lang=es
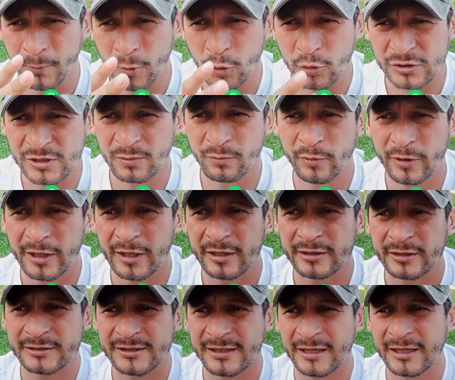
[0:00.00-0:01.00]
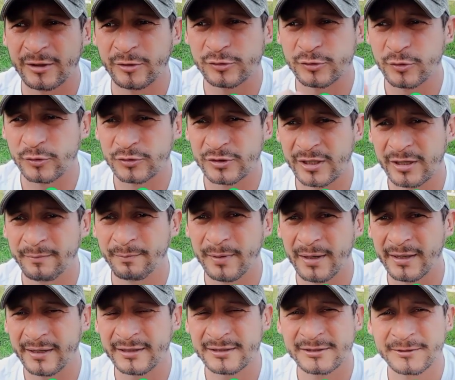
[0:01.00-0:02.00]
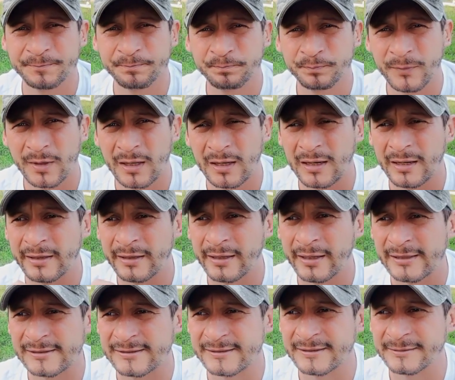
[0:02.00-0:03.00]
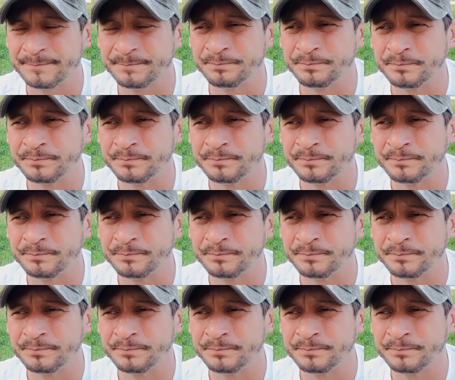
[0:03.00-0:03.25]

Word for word: cosas buenas en nuestros ejemplares, en la ingesta.